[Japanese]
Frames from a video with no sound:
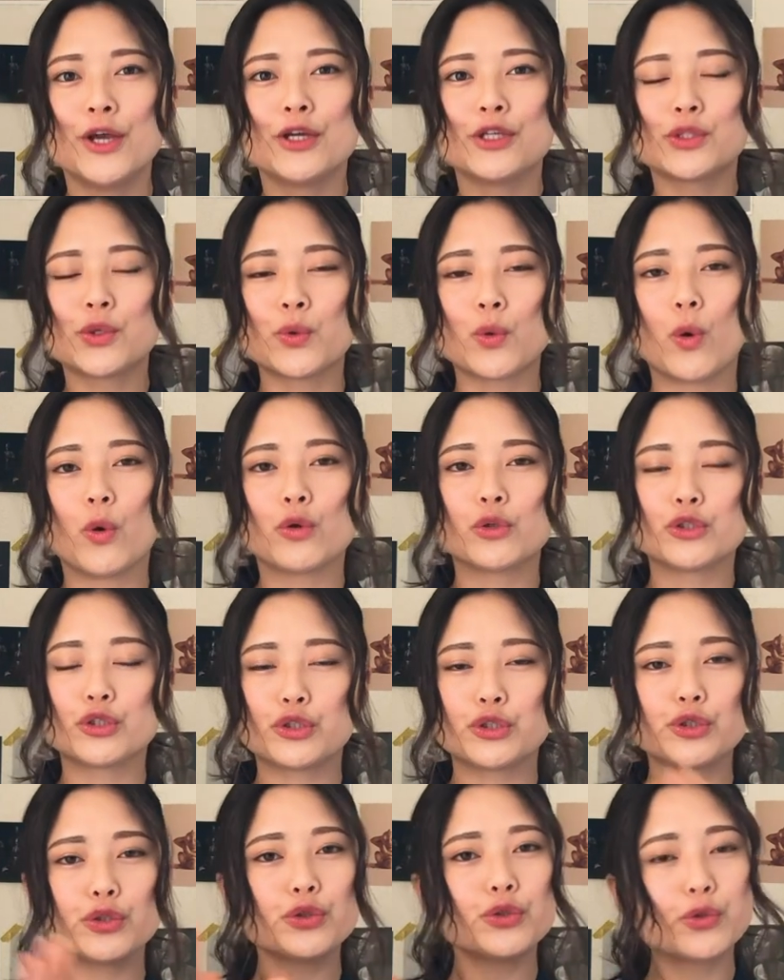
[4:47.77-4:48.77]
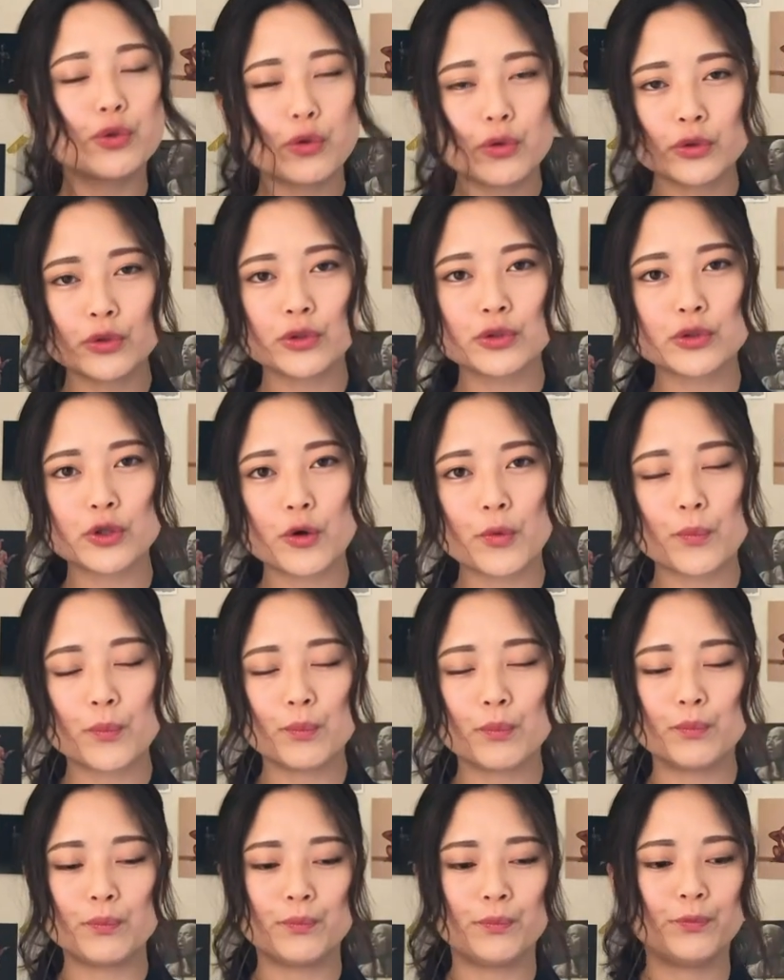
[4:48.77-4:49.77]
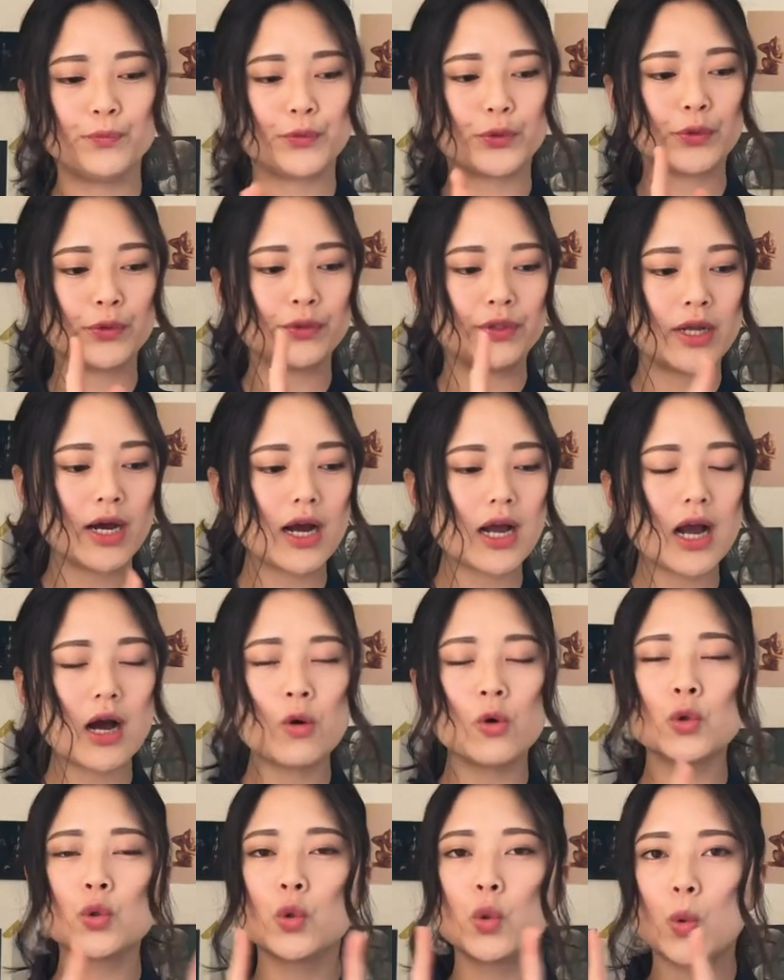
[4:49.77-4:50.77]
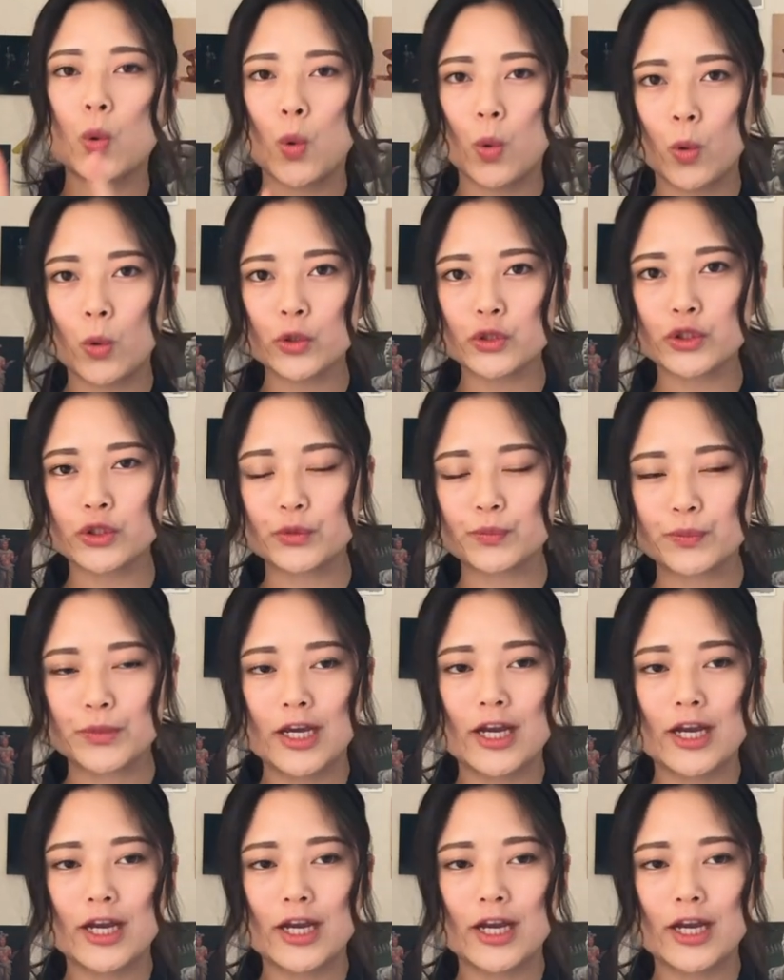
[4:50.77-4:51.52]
その中高の祖、うんと、中ほどを起こす、